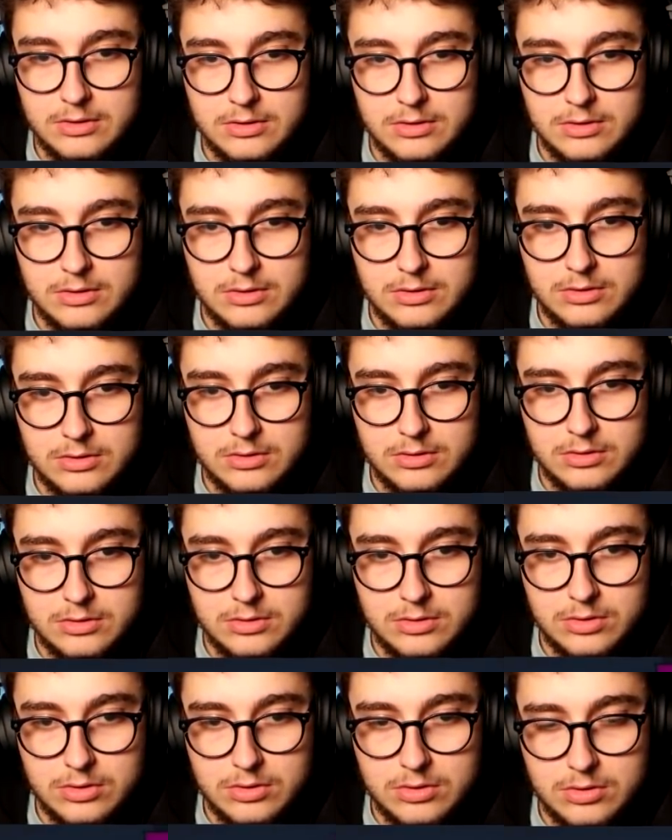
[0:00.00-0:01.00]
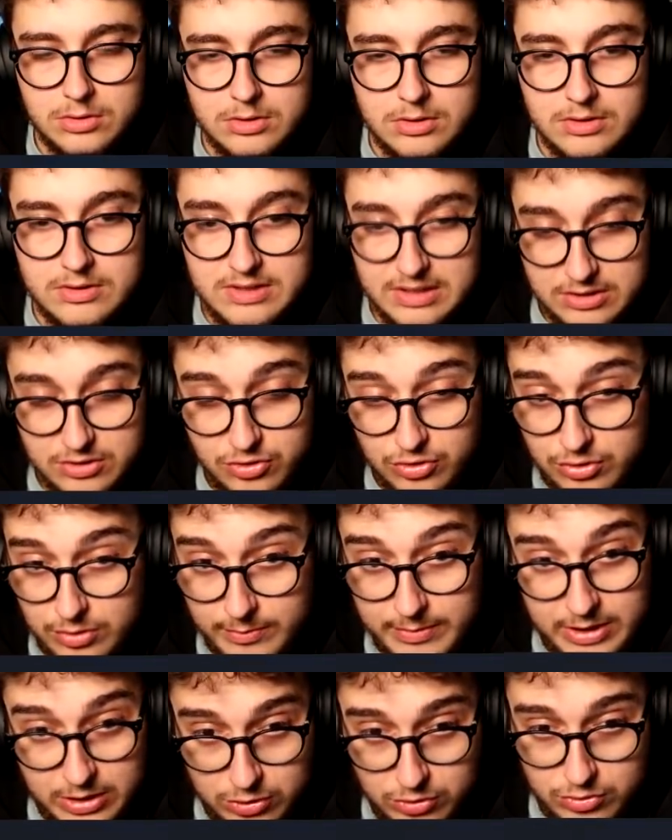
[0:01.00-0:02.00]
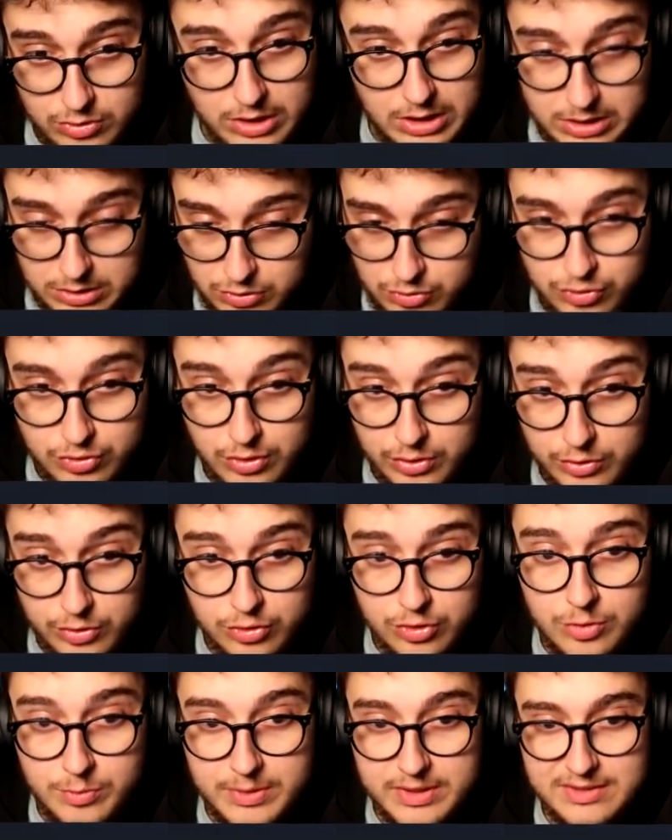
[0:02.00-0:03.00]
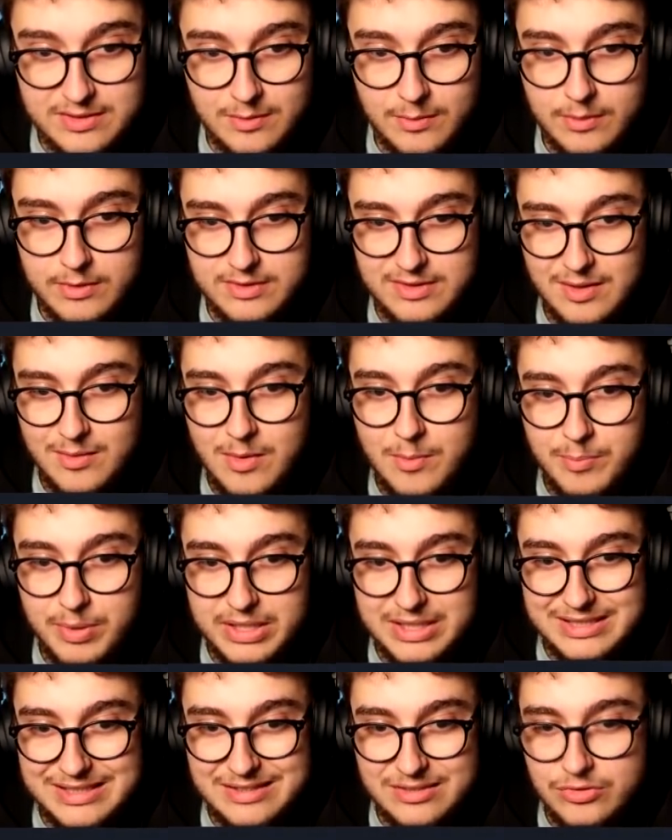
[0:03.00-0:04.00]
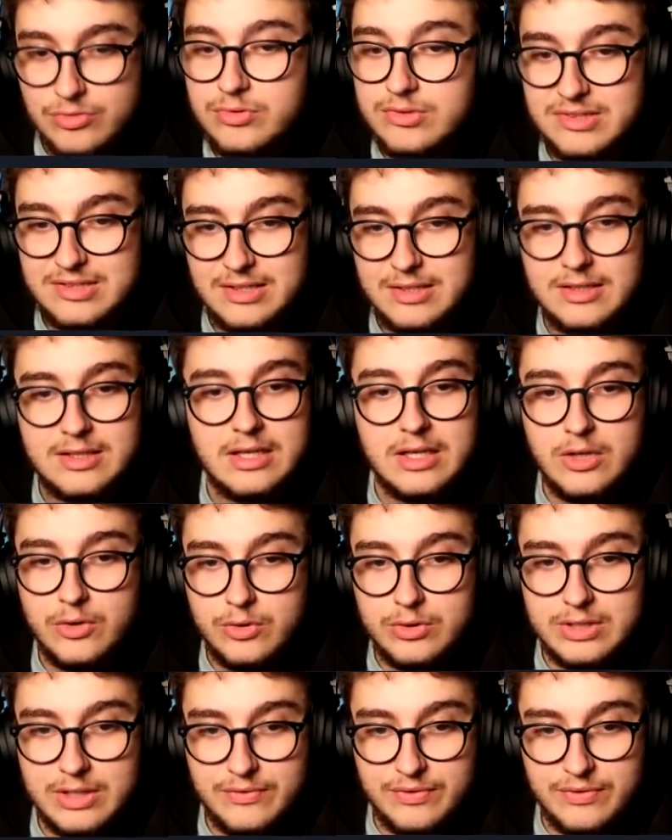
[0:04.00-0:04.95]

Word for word: Non, non. Euh, tu, mais euh, tu t'en occupes, hein. c'est même pas une question, c'est une